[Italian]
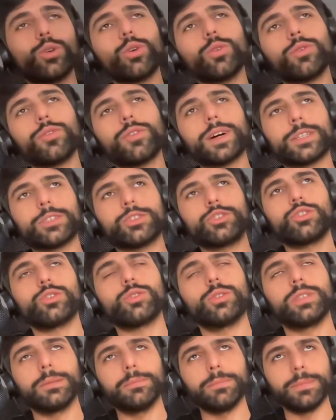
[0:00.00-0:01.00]
non lo
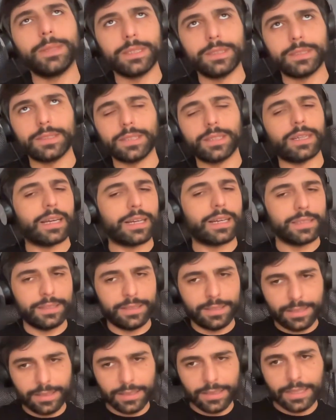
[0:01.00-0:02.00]
faccio ogni mese,
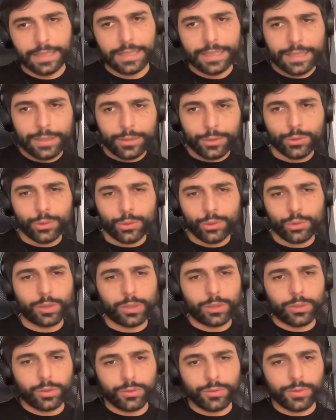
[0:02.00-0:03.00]
anzi
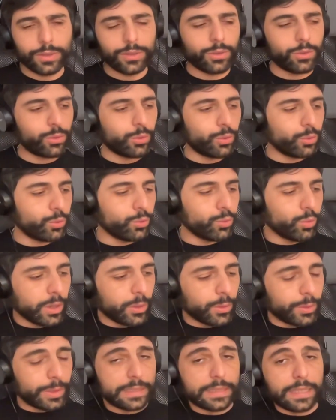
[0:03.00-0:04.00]
scorso anno ne ho fatti solo
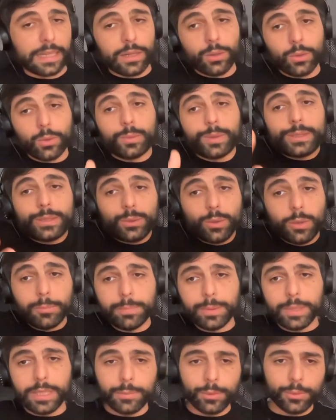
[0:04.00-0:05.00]
due, quest'anno questo è
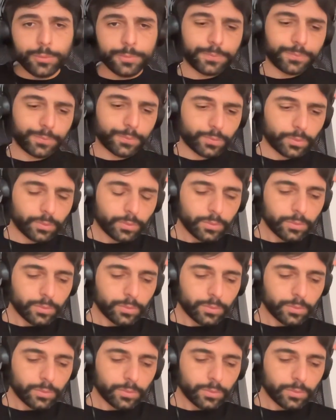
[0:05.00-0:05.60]
il primo,